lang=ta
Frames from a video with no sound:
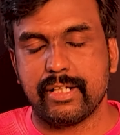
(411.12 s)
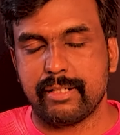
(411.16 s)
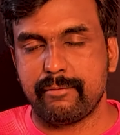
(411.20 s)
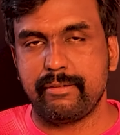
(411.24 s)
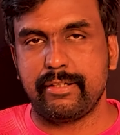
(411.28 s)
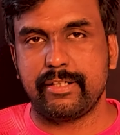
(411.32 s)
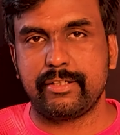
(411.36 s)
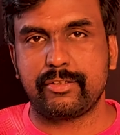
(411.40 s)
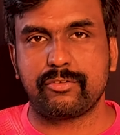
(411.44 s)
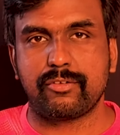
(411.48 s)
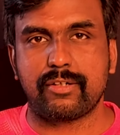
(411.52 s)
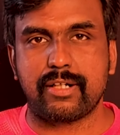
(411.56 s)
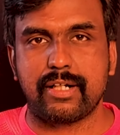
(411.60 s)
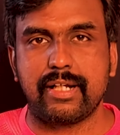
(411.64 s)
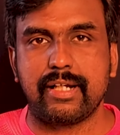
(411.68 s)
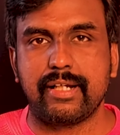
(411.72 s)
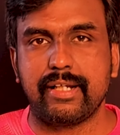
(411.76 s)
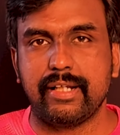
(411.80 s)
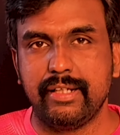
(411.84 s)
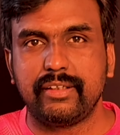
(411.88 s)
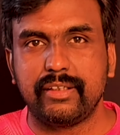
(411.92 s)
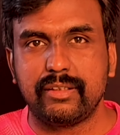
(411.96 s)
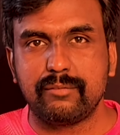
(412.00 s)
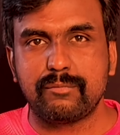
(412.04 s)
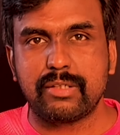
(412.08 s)
அப்படின்னு சொல்றாங்க
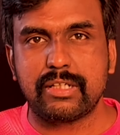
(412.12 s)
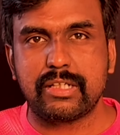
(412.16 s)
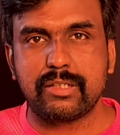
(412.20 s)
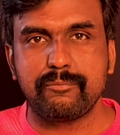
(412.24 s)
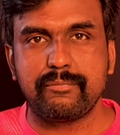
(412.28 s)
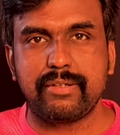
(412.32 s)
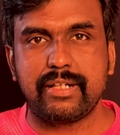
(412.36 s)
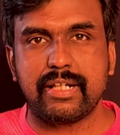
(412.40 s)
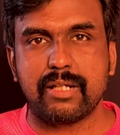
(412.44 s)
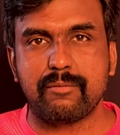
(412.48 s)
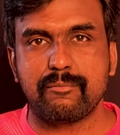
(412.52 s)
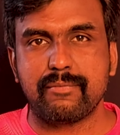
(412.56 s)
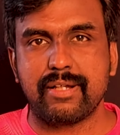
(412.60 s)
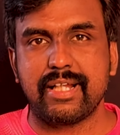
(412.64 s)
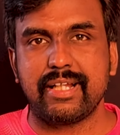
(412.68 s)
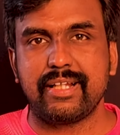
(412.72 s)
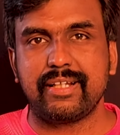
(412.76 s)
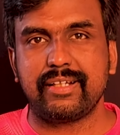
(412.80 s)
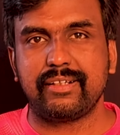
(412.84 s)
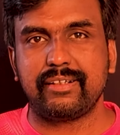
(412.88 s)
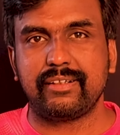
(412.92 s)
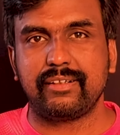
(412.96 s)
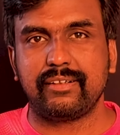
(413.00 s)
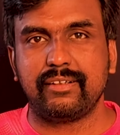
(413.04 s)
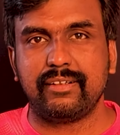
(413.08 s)
இது மட்டும் இல்லாமல்
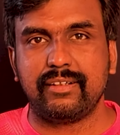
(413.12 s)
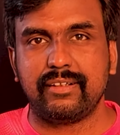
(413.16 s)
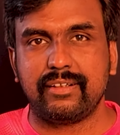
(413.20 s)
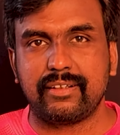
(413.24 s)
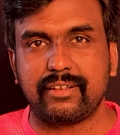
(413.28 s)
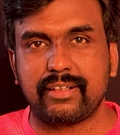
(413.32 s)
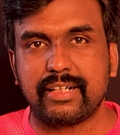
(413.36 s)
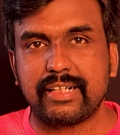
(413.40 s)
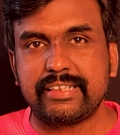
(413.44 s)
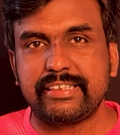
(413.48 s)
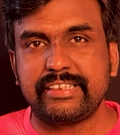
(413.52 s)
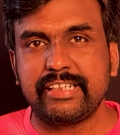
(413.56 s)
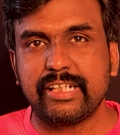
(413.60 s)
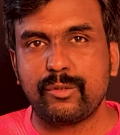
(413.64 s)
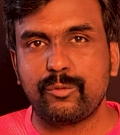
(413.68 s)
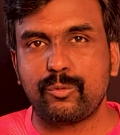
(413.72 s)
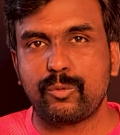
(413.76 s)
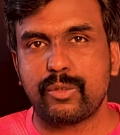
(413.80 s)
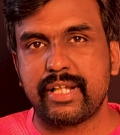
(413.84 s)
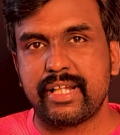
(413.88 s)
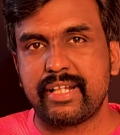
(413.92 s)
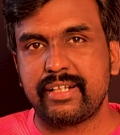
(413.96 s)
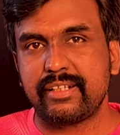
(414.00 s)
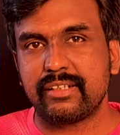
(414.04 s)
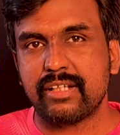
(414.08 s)

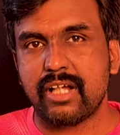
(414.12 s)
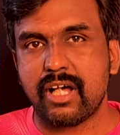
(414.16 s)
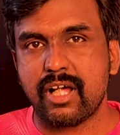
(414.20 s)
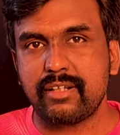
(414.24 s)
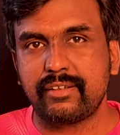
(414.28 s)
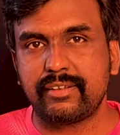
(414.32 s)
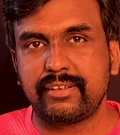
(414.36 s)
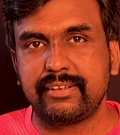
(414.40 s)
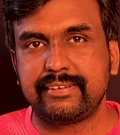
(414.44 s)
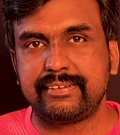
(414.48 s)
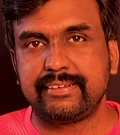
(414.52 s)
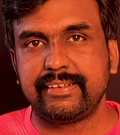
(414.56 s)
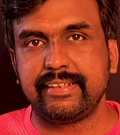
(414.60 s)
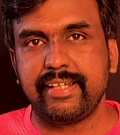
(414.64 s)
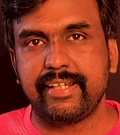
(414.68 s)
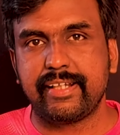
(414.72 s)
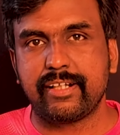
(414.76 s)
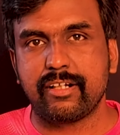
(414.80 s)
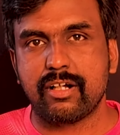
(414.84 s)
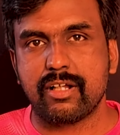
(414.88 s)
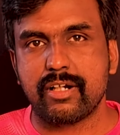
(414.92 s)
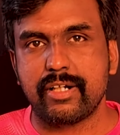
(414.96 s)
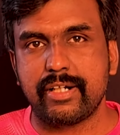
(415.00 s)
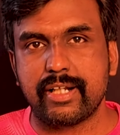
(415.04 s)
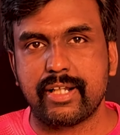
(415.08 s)
ரஷ்யாவோட நார்த் சி
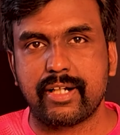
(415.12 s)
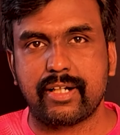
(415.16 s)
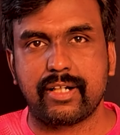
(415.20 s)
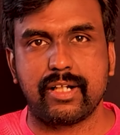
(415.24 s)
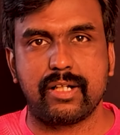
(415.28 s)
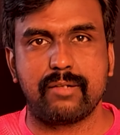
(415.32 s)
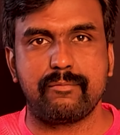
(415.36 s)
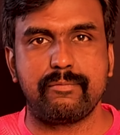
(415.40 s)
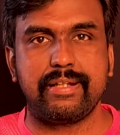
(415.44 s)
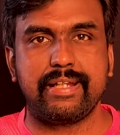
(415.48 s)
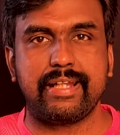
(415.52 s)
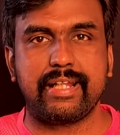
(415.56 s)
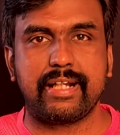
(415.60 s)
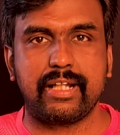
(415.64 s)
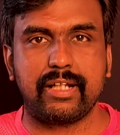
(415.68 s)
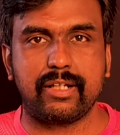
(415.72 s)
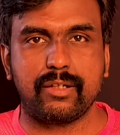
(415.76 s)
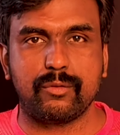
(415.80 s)
காரிடர் அப்படிங்கிற